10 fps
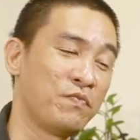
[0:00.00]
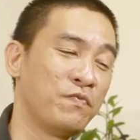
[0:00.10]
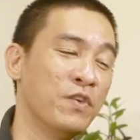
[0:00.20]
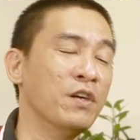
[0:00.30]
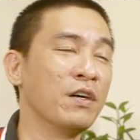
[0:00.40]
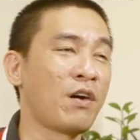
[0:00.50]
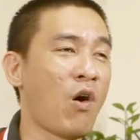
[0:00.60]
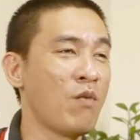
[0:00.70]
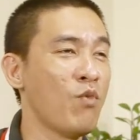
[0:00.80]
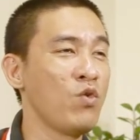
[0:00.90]
vừa
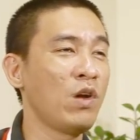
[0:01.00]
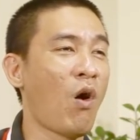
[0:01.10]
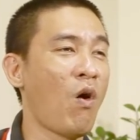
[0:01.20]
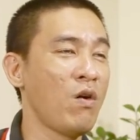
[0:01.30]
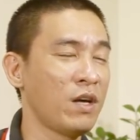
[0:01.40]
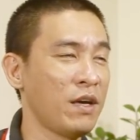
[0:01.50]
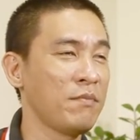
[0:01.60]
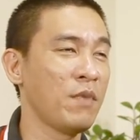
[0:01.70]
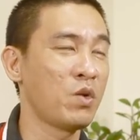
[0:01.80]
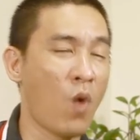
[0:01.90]
có muốn có cái
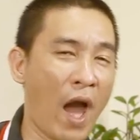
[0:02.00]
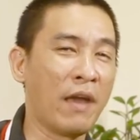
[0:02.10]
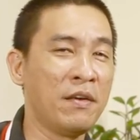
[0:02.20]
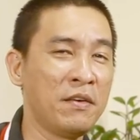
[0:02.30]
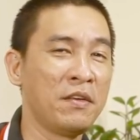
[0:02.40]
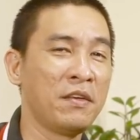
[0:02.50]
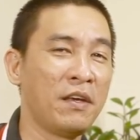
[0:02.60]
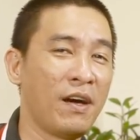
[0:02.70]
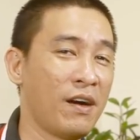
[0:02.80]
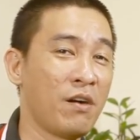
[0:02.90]
bên ngoài
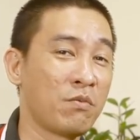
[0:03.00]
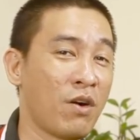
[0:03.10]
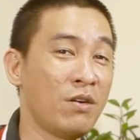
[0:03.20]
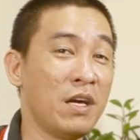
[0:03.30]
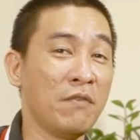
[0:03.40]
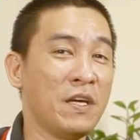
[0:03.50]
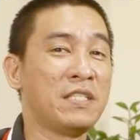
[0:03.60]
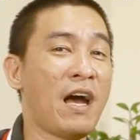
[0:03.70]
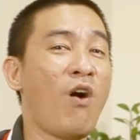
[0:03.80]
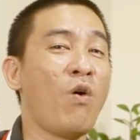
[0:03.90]
à, không có địa vị
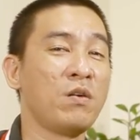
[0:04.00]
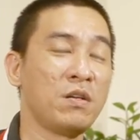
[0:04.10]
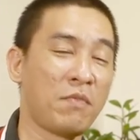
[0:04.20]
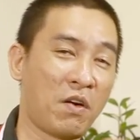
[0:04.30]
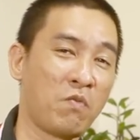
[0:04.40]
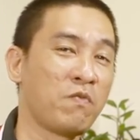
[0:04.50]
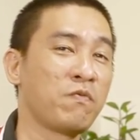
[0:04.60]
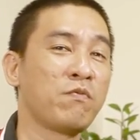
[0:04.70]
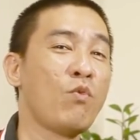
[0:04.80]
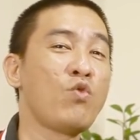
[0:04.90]
xã hội nhưng mà
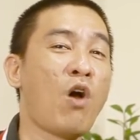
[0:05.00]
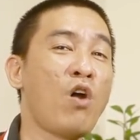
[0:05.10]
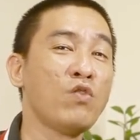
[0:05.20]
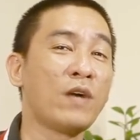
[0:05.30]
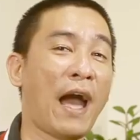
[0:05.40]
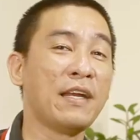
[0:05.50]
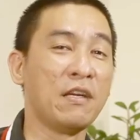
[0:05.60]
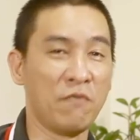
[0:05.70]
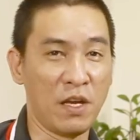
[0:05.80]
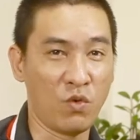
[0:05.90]
muốn có luôn cả
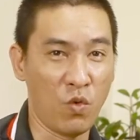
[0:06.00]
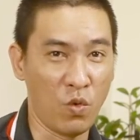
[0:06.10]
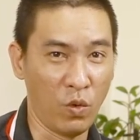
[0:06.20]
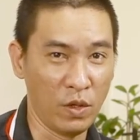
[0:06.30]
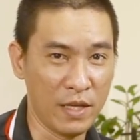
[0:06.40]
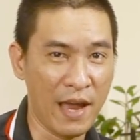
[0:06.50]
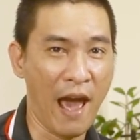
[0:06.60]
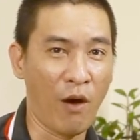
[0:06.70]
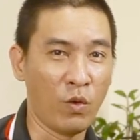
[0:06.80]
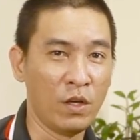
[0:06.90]
địa vị của gia
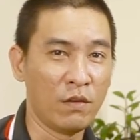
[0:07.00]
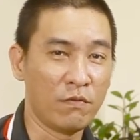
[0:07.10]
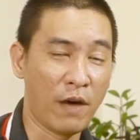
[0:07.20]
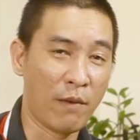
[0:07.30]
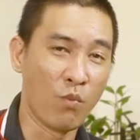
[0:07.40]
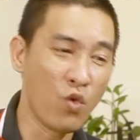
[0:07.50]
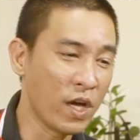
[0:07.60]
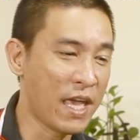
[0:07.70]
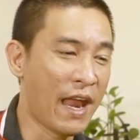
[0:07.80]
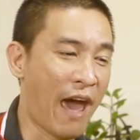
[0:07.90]
đạo và muốn
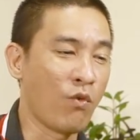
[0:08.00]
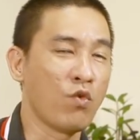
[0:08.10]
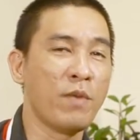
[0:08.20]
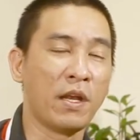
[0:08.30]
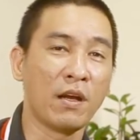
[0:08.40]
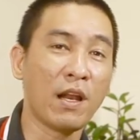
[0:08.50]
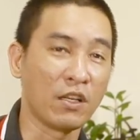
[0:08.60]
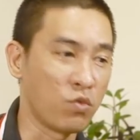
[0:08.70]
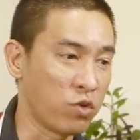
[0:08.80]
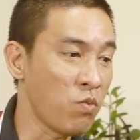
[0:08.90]
cái gia đạo của mình nó rất là
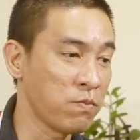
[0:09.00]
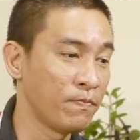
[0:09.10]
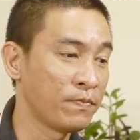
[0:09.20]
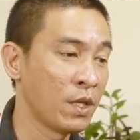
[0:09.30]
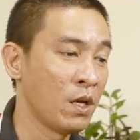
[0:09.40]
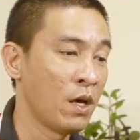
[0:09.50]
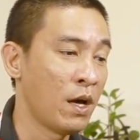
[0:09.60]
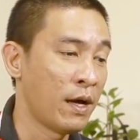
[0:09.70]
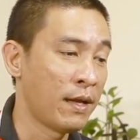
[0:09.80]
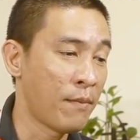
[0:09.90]
sung túc
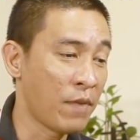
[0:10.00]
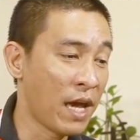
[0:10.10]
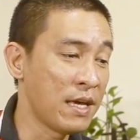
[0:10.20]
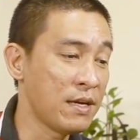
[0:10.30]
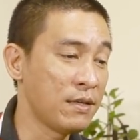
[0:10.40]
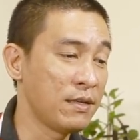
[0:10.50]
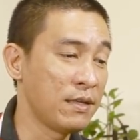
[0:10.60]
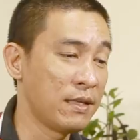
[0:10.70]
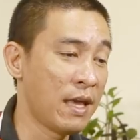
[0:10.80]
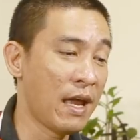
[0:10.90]
năm nay á,
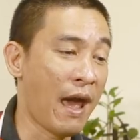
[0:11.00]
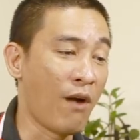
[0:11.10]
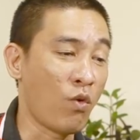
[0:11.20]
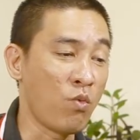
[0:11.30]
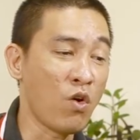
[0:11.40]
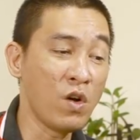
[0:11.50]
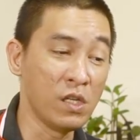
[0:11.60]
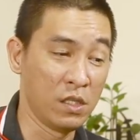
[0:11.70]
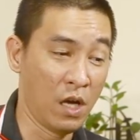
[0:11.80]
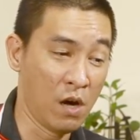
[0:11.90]
gia đạo cũng có
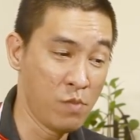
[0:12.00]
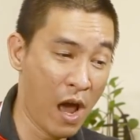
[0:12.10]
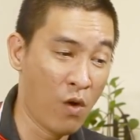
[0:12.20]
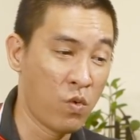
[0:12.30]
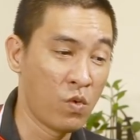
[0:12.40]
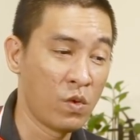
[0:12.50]
người ốm đau